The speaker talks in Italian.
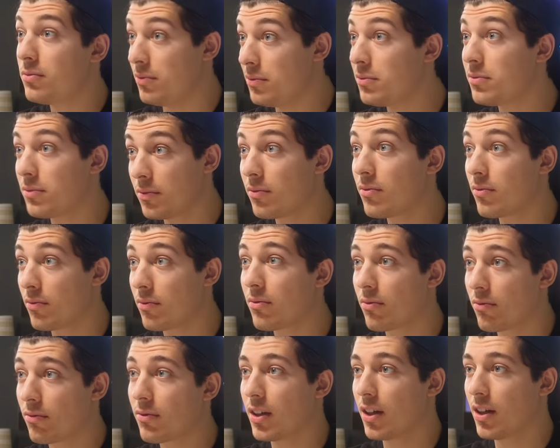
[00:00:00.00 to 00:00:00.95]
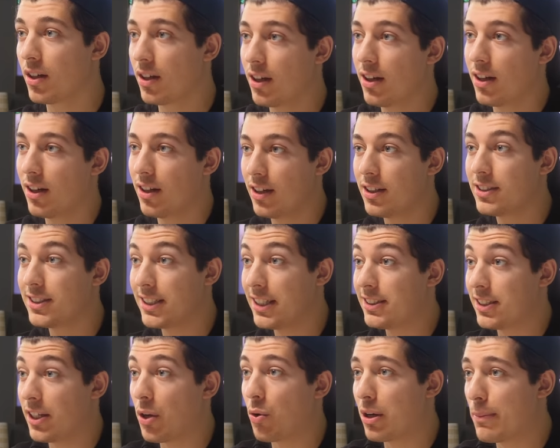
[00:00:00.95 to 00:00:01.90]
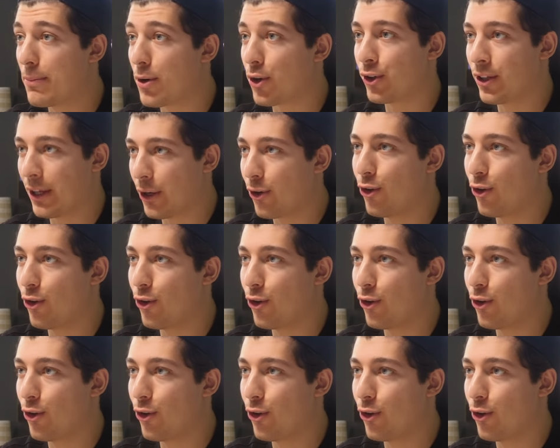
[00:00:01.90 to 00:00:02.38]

Ami e Bottoni. Sì, sì, è un libro da